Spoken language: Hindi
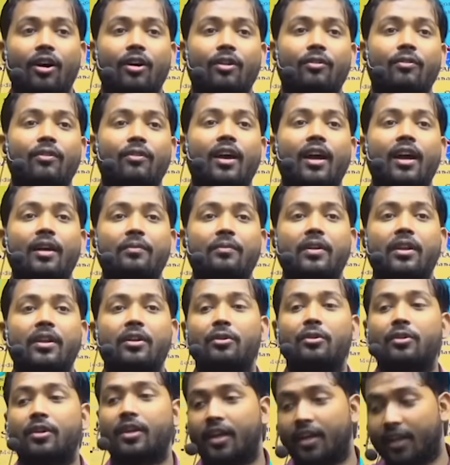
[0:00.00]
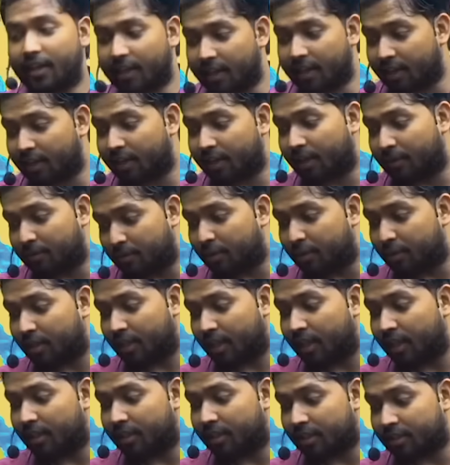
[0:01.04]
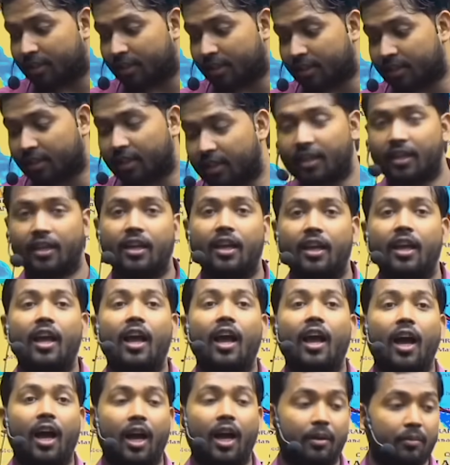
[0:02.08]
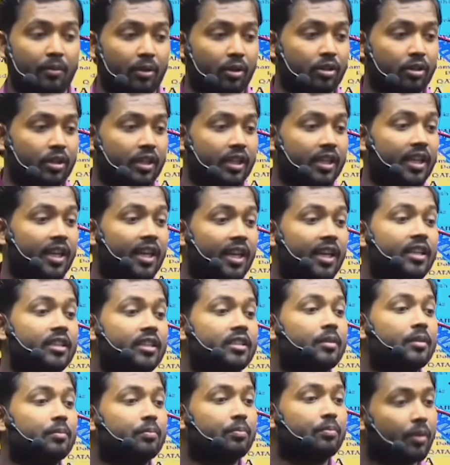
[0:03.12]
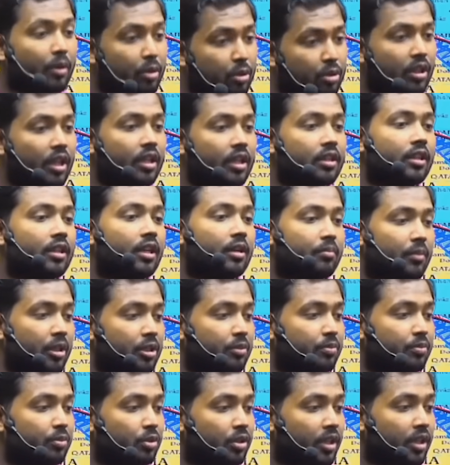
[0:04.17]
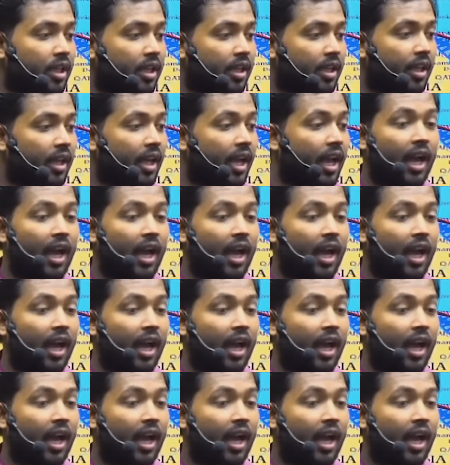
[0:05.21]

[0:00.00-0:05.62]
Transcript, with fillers: और वहाँ पे लोग कहेंगे कि हम लोग ही नहीं कर सकते हैं हम लोग इंग्लैंड से बहुत हद तक मजबूत हैं